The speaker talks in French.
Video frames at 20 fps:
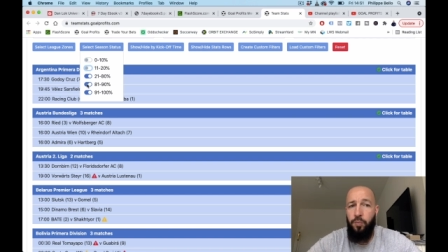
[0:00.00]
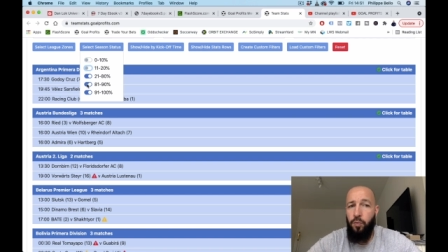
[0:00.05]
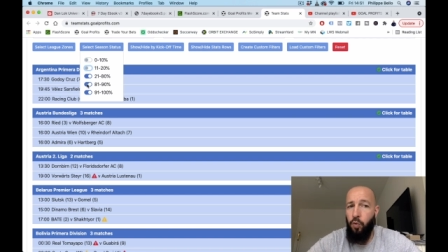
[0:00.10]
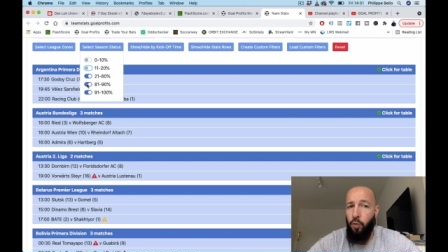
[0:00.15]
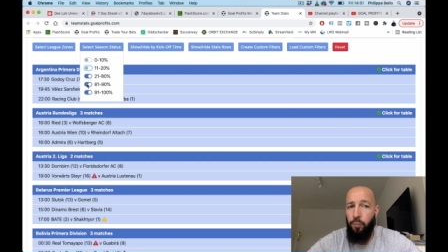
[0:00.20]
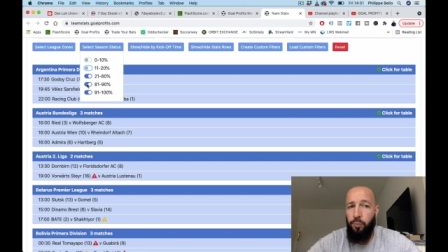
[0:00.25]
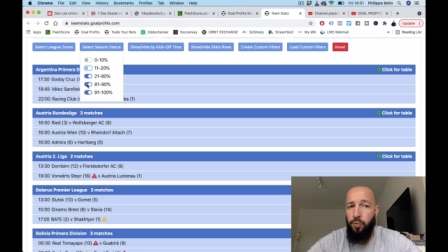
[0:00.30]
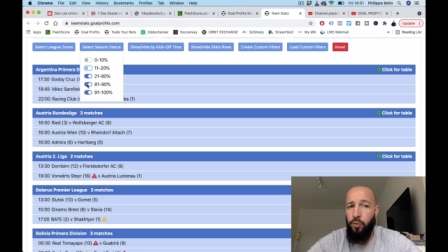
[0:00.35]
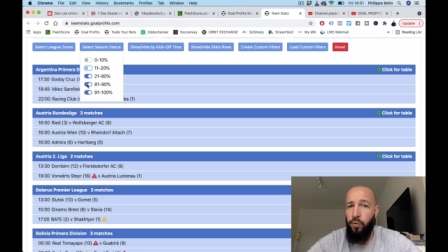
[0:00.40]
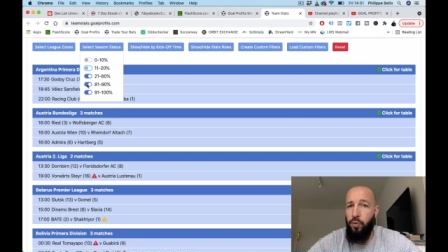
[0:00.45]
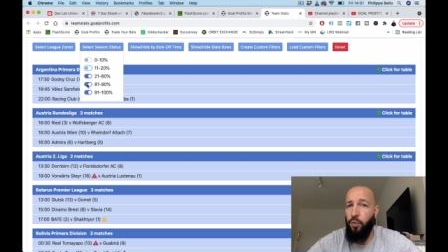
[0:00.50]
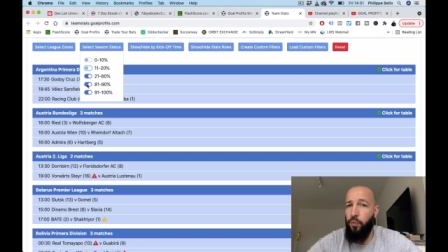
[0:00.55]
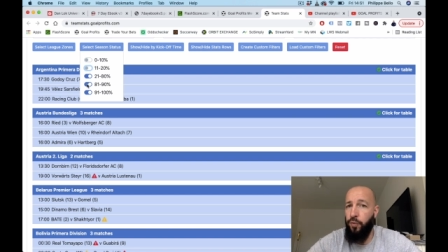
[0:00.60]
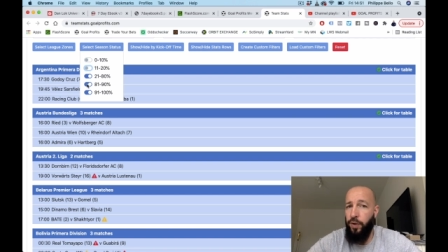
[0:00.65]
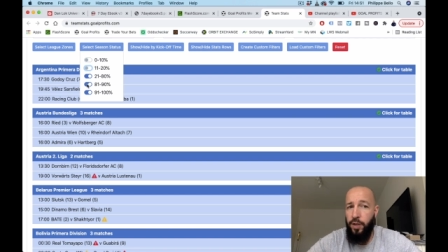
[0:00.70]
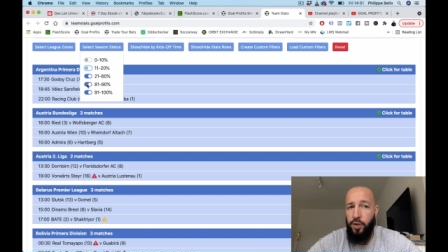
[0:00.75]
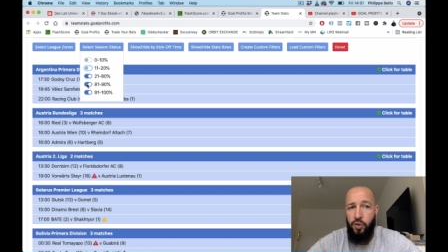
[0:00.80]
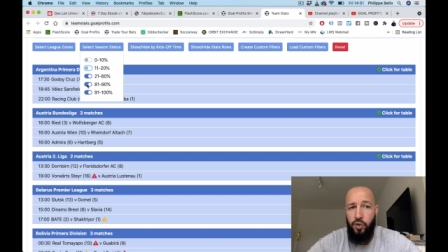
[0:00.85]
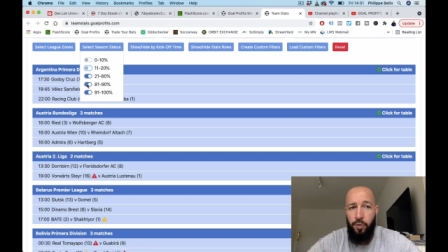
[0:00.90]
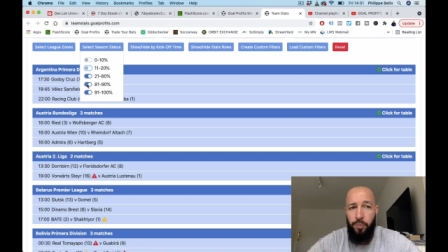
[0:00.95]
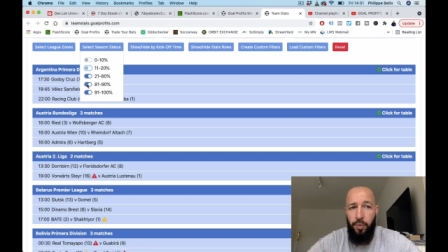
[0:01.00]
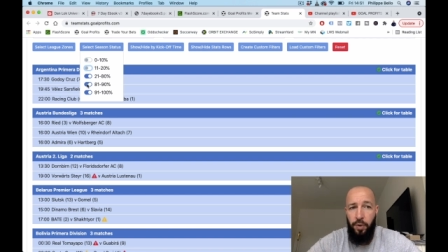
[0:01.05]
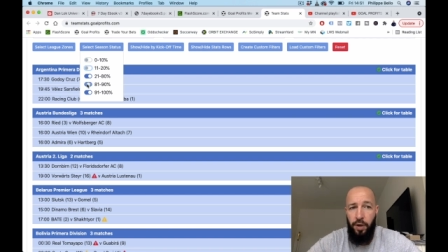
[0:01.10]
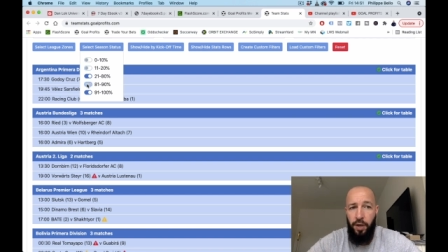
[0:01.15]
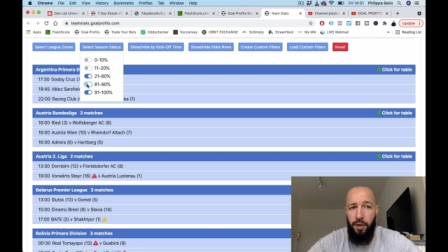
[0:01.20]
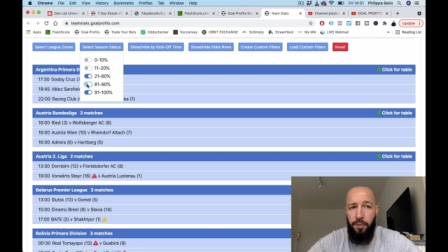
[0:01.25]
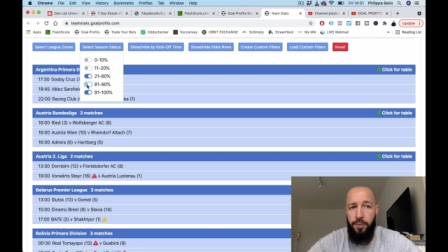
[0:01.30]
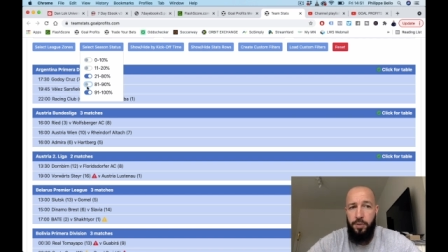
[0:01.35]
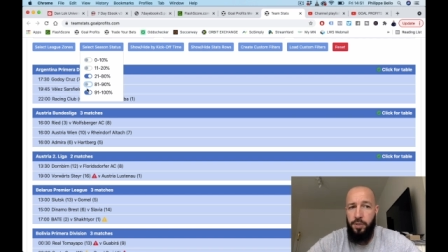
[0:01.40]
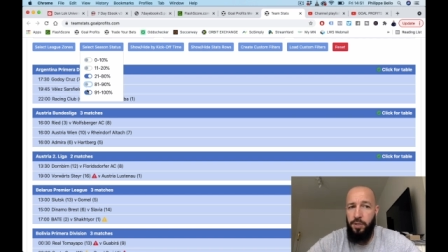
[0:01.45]
non plus aux fins de
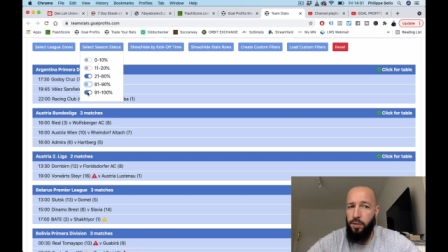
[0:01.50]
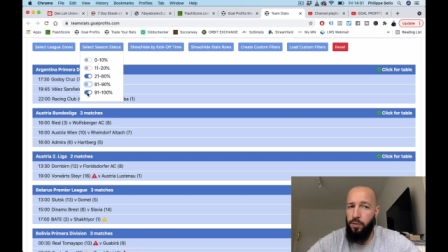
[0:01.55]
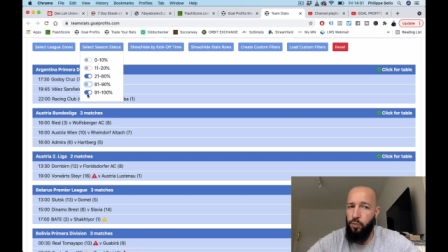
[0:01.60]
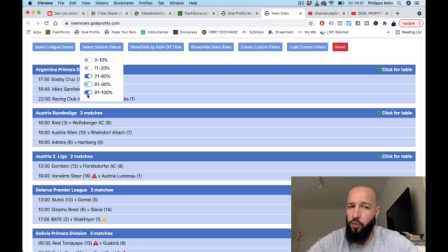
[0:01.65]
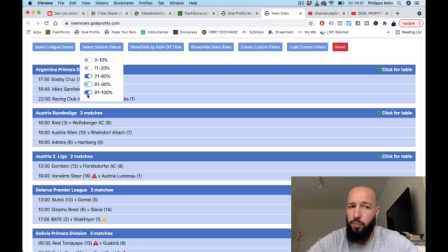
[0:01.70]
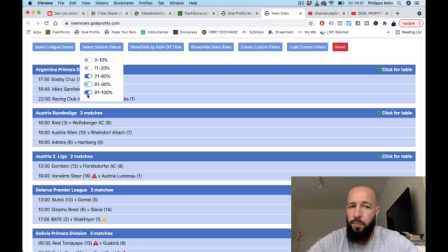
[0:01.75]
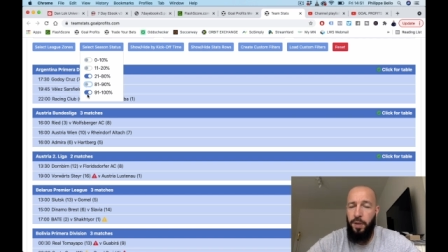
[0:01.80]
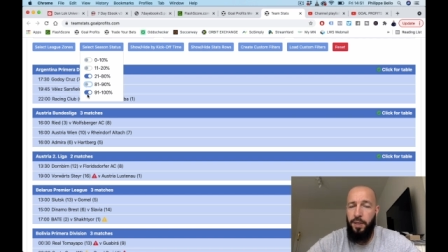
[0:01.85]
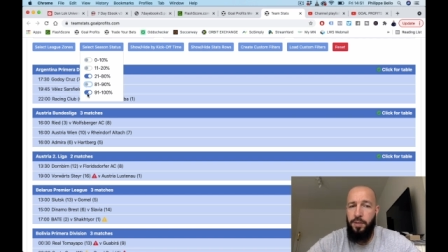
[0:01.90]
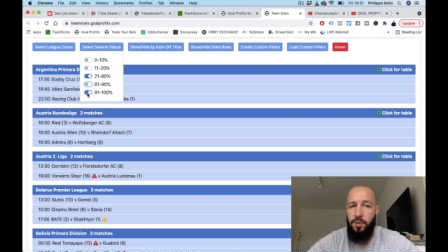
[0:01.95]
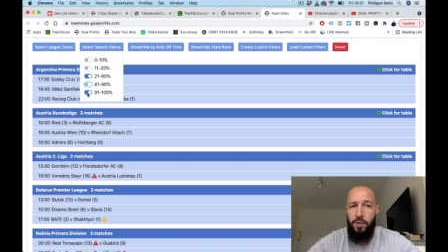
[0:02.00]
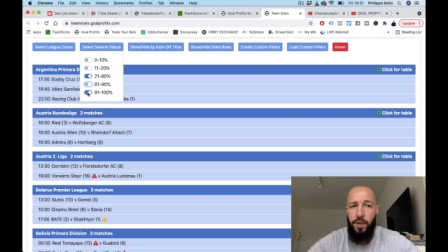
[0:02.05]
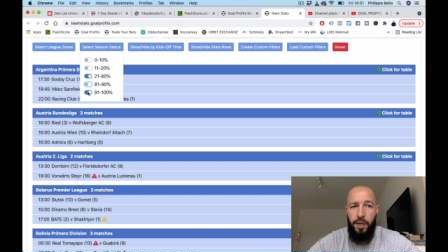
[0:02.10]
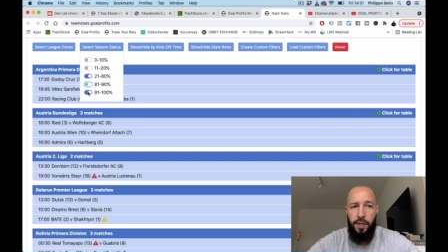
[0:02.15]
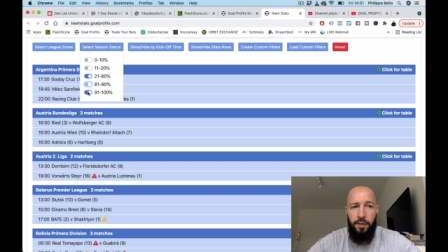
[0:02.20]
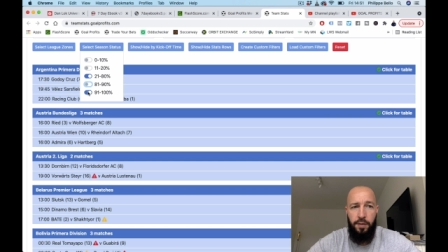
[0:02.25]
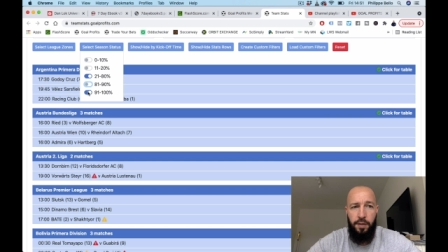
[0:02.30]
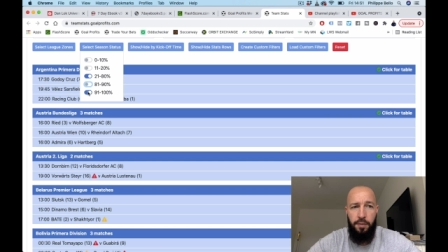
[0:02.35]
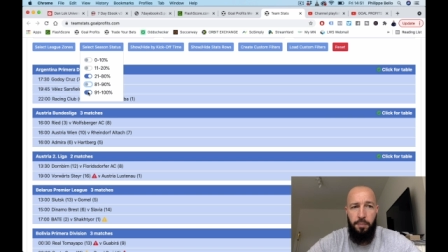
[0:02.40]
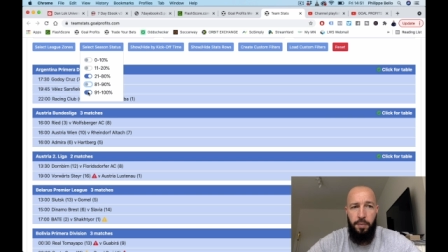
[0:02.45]
championnat, parce qu'il y a d'autres particularités,